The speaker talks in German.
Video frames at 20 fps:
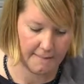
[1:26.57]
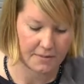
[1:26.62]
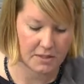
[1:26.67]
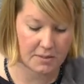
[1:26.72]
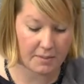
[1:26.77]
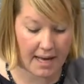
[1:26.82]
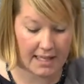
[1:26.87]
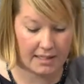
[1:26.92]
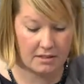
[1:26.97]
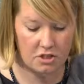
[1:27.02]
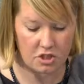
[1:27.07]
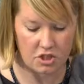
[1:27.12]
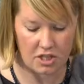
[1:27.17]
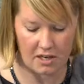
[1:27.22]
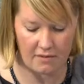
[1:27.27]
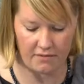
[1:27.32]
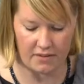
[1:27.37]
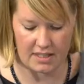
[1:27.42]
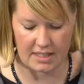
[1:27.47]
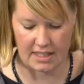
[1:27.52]
Zweitens
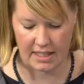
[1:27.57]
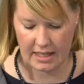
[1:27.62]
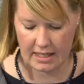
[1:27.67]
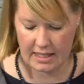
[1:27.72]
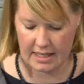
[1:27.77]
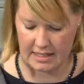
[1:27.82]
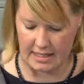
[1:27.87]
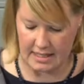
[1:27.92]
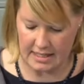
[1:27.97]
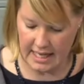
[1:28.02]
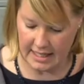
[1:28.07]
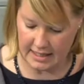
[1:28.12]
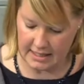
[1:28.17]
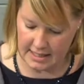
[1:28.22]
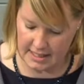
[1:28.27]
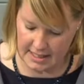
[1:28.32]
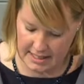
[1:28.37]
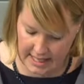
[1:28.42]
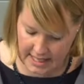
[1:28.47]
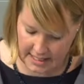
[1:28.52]
stellen wir sicher, dass das
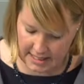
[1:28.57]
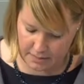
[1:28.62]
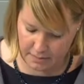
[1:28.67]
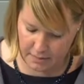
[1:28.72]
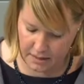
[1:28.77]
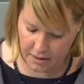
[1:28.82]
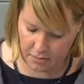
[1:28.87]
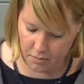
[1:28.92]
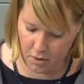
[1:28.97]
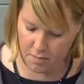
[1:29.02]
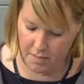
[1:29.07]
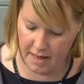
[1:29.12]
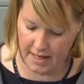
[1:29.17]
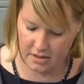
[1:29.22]
Existenzminimum,